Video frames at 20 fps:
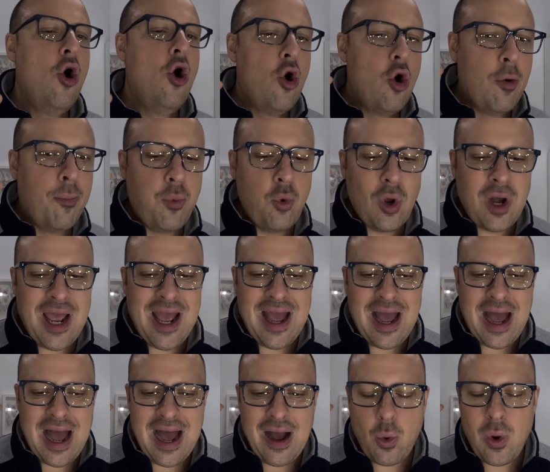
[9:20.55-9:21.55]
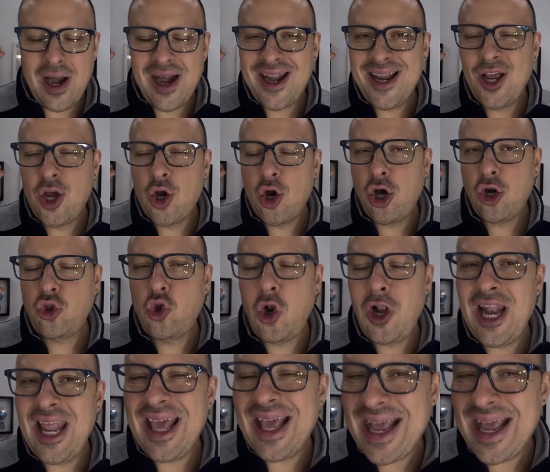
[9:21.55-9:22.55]
oppure ha quel ricordo
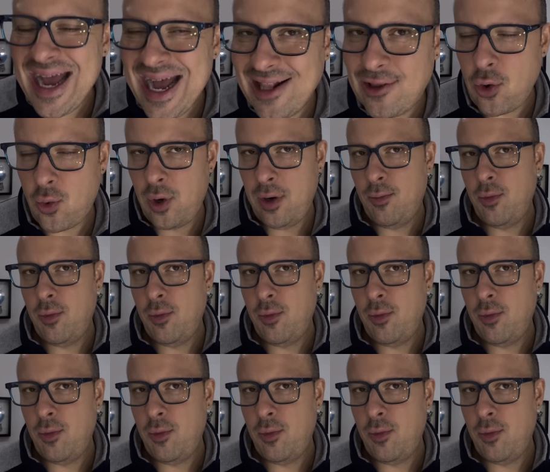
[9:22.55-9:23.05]
legato a quel